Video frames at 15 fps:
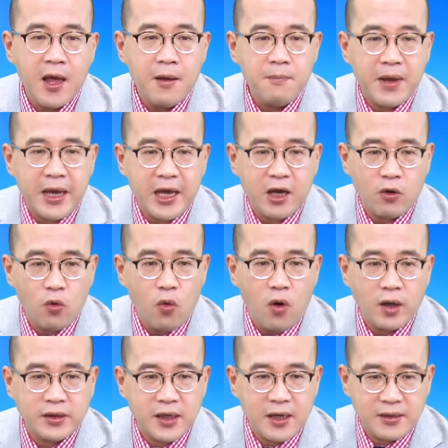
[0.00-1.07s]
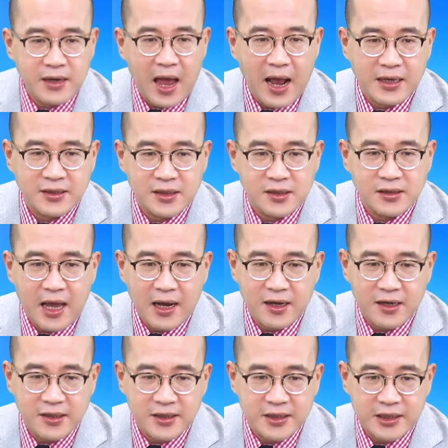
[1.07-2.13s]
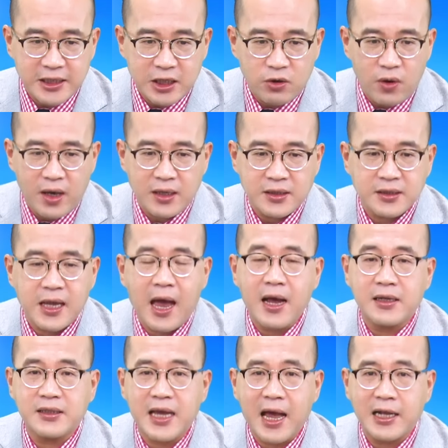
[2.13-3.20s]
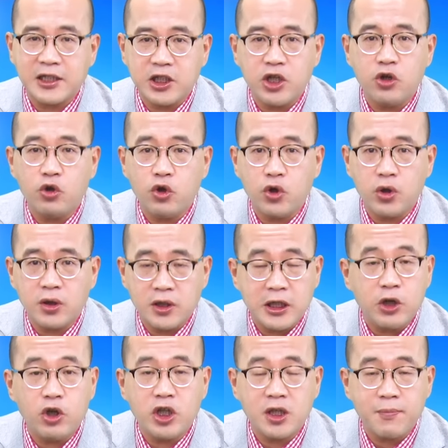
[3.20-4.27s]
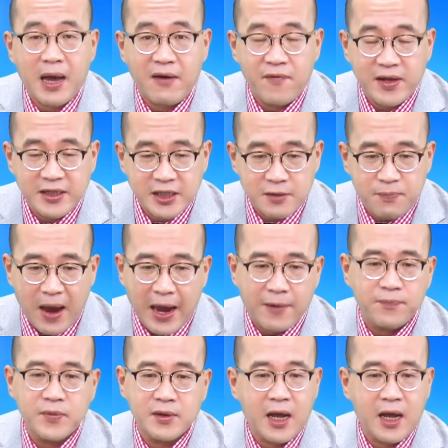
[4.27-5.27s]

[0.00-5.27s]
美国的纳斯达克11月上涨几率是100%，